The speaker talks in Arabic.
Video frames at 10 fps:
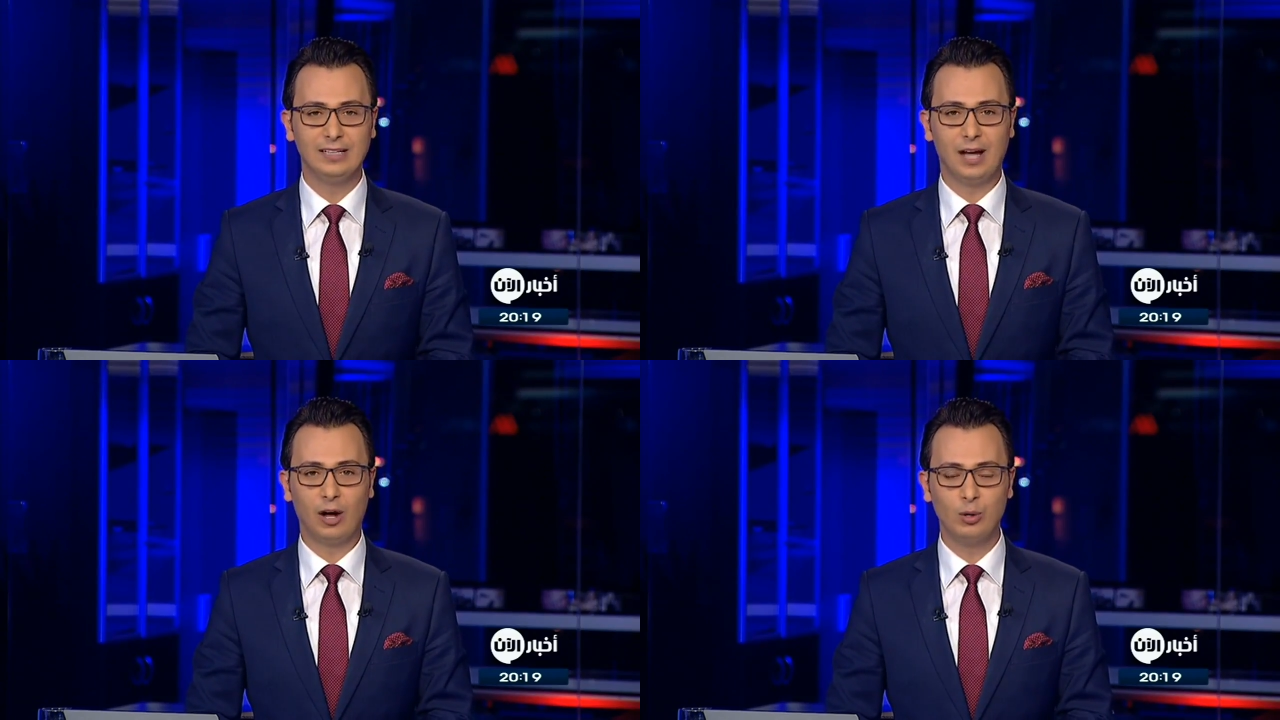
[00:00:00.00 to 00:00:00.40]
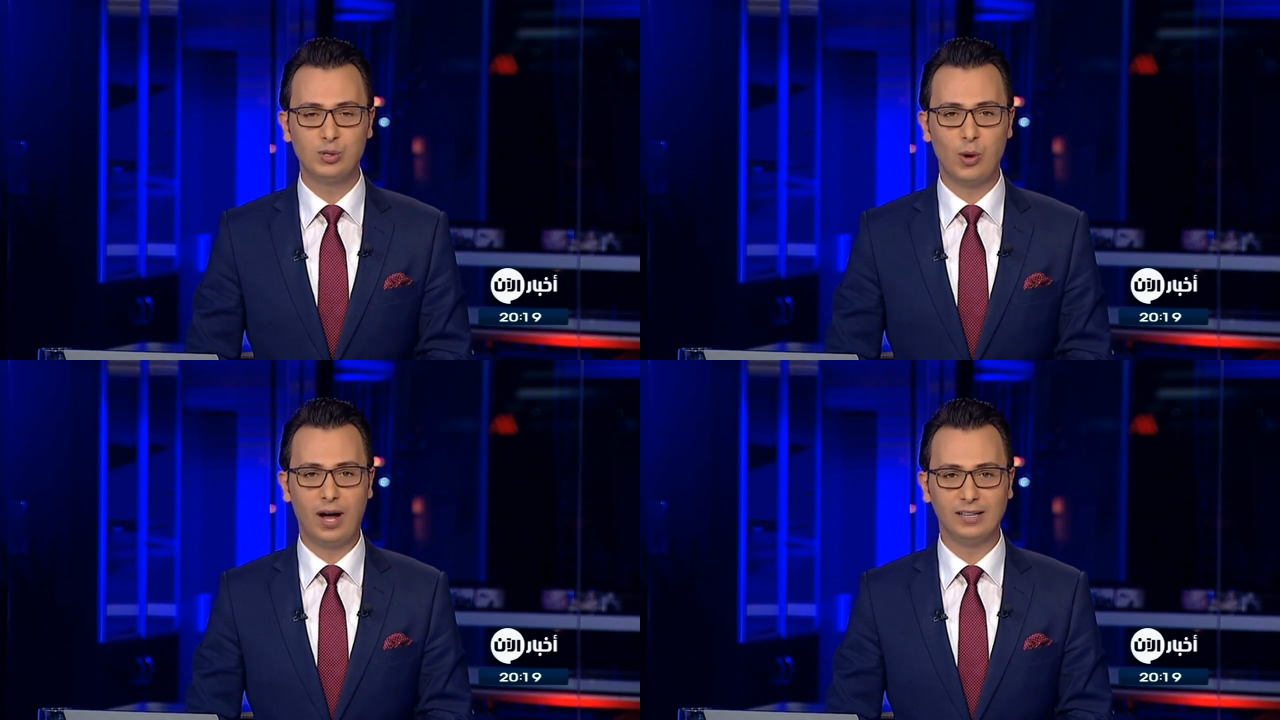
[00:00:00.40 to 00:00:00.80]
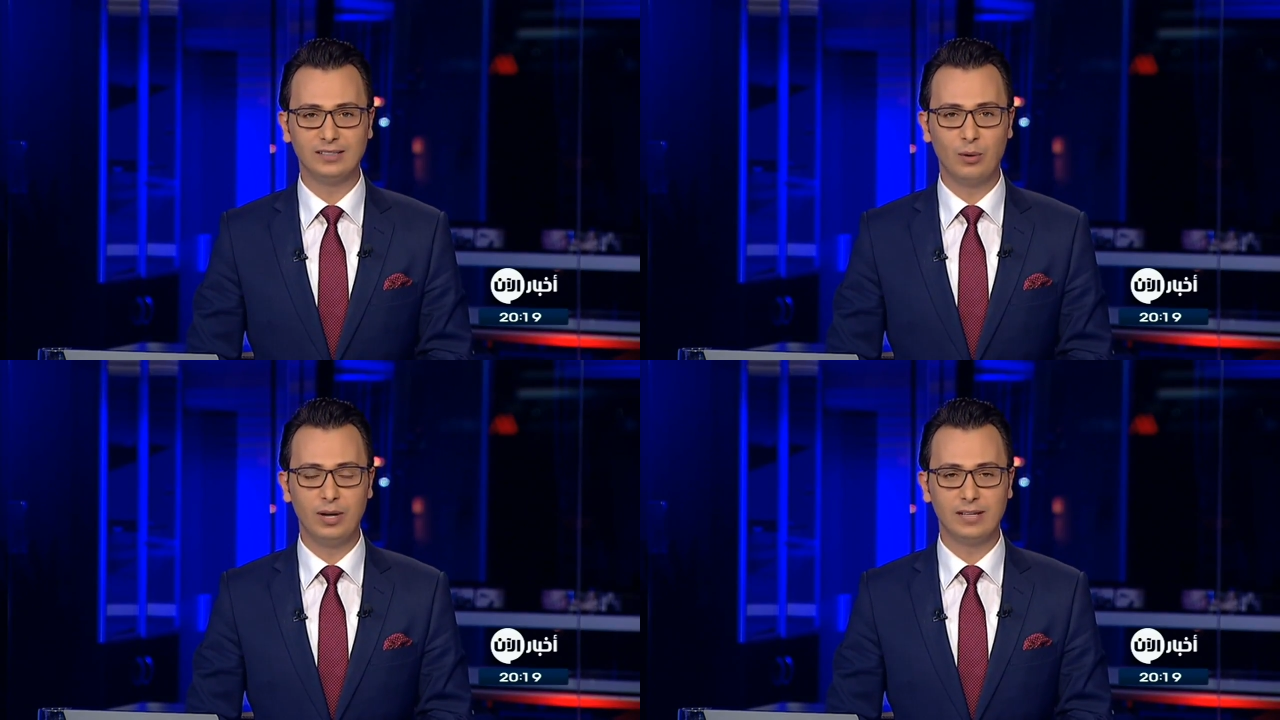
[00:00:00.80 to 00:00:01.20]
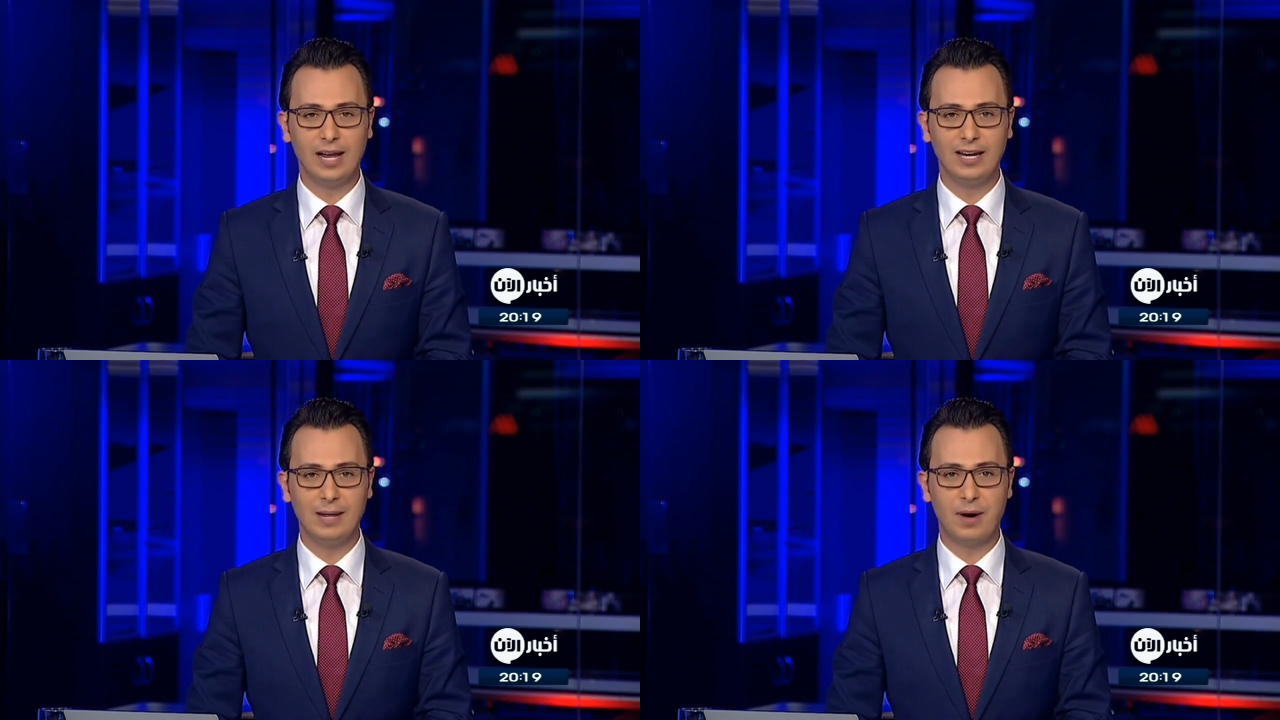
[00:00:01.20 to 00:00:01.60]
تعكسها عن دولة
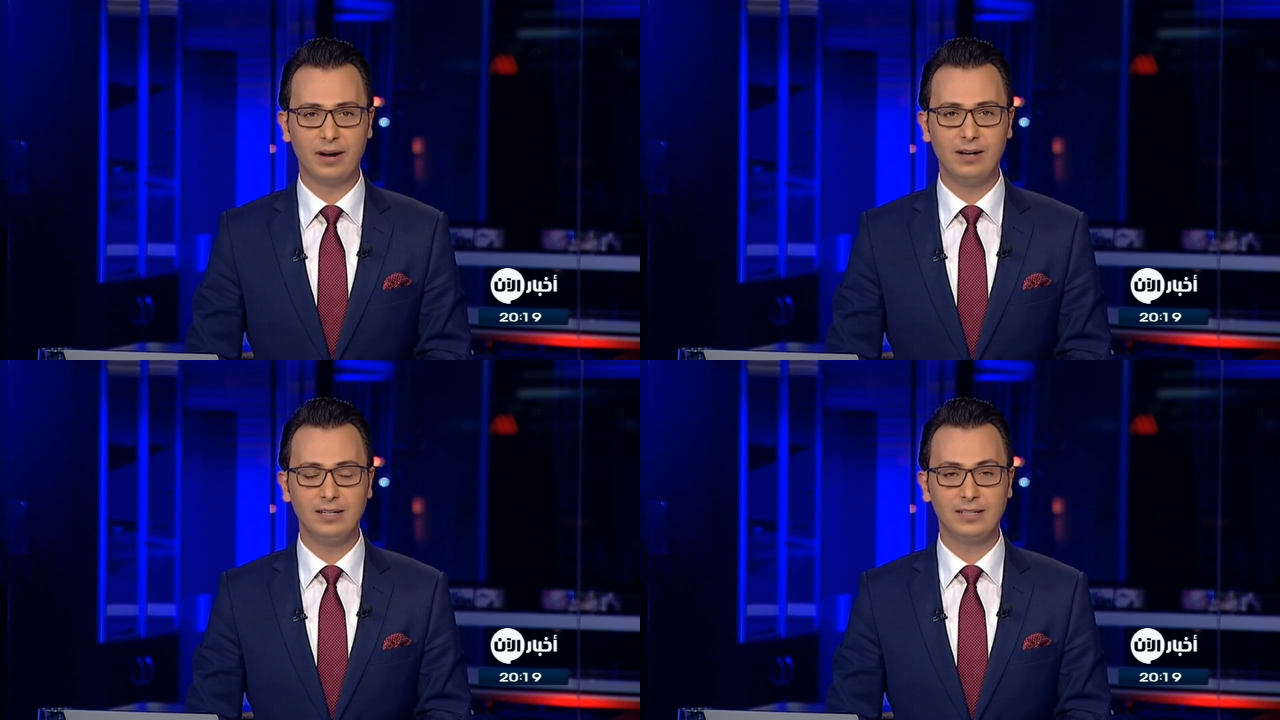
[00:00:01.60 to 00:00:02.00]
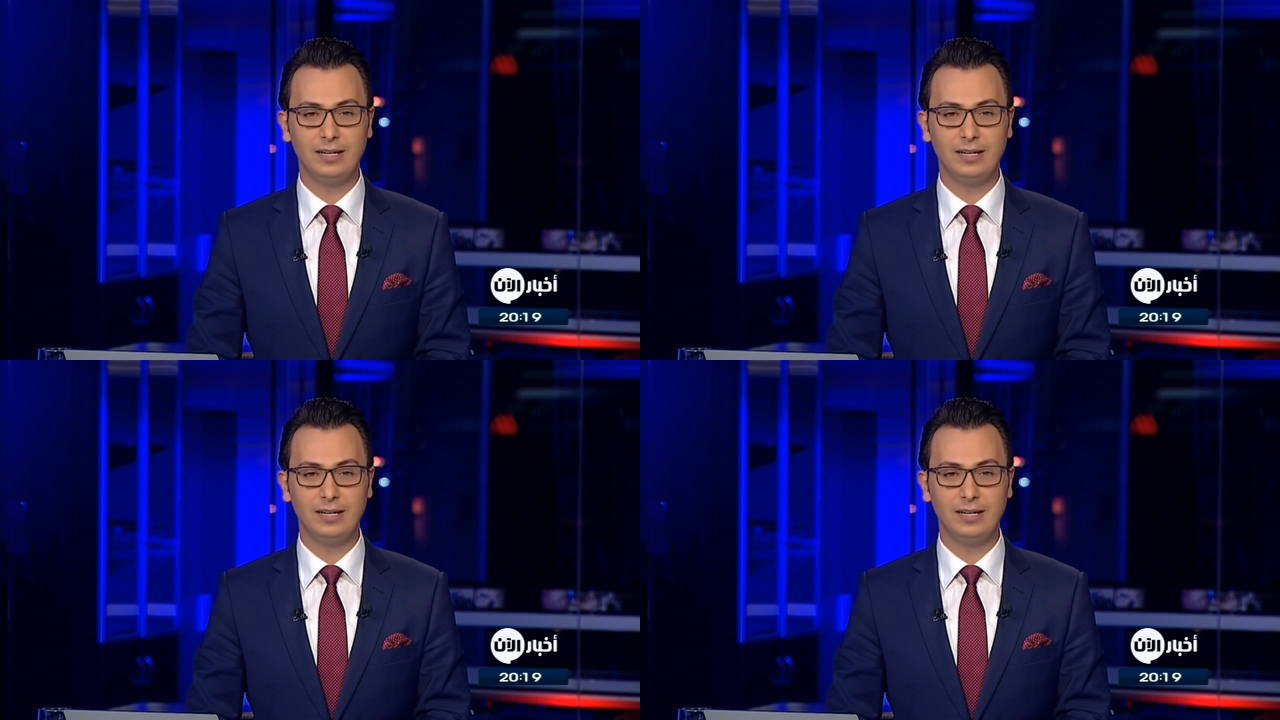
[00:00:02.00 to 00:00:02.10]
الإمارات